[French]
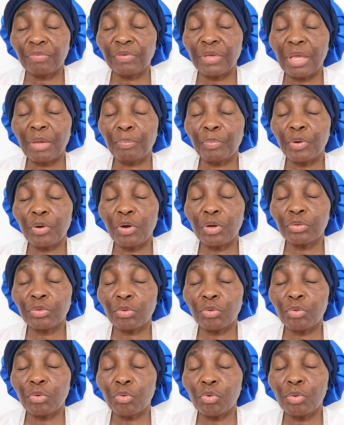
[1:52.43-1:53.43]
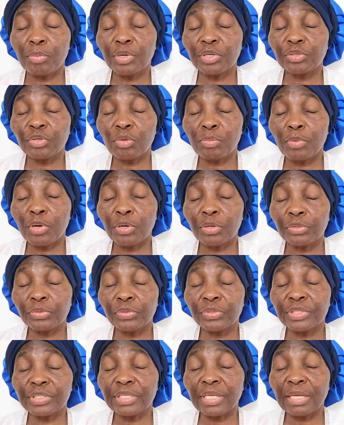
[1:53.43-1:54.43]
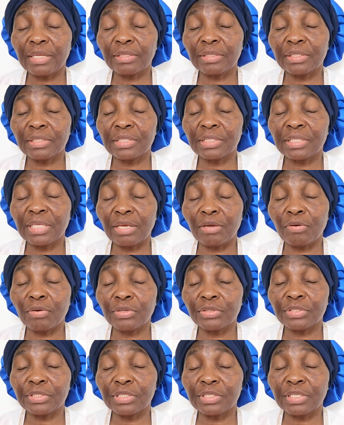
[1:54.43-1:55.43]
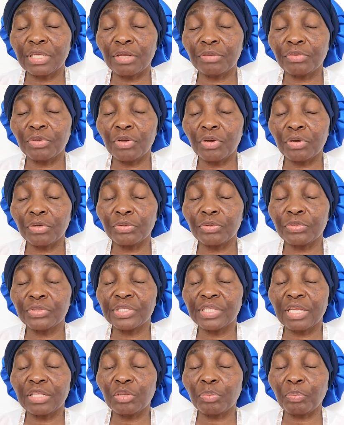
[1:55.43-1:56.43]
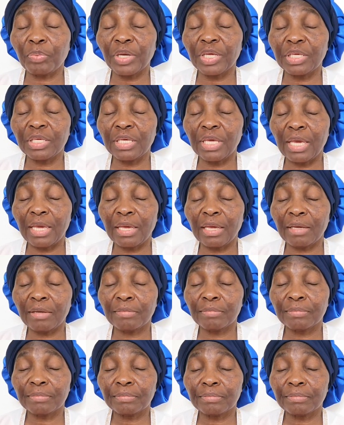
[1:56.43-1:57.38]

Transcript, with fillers: Viens prendre le commandement de cette séance, Seigneur, de cette prière.